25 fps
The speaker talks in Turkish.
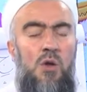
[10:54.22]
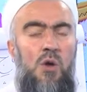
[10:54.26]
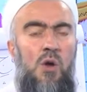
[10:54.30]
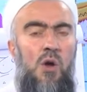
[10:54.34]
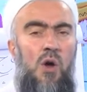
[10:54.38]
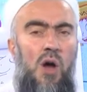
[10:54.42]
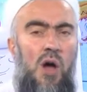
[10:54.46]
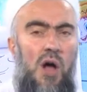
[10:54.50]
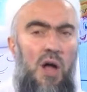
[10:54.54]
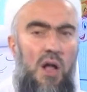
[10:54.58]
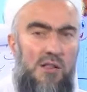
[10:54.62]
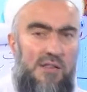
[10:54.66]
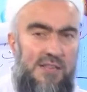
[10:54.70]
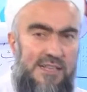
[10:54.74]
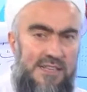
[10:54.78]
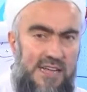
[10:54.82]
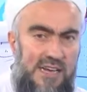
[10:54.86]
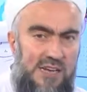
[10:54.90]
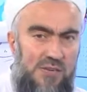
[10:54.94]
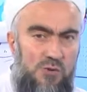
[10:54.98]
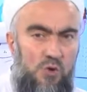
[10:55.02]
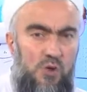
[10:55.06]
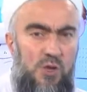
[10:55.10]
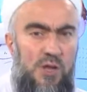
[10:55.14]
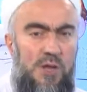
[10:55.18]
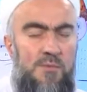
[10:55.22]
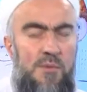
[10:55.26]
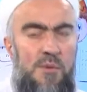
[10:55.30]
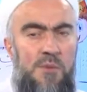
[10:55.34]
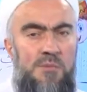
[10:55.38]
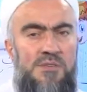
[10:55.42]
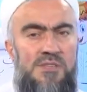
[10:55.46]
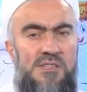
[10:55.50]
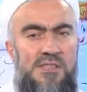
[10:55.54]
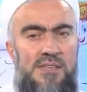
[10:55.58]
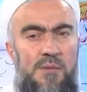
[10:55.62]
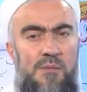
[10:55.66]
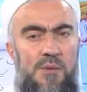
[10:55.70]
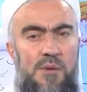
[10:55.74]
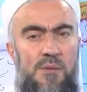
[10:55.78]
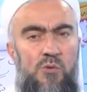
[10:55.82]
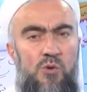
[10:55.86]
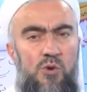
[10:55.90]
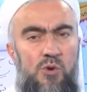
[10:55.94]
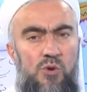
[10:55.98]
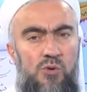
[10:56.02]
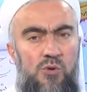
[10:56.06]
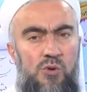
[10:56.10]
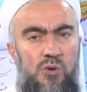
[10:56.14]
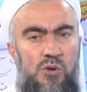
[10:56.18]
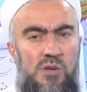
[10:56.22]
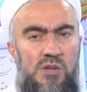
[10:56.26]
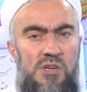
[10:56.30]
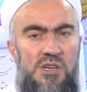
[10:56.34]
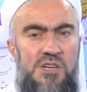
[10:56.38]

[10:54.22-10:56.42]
6 ders uzatmamızın sebebi oydu.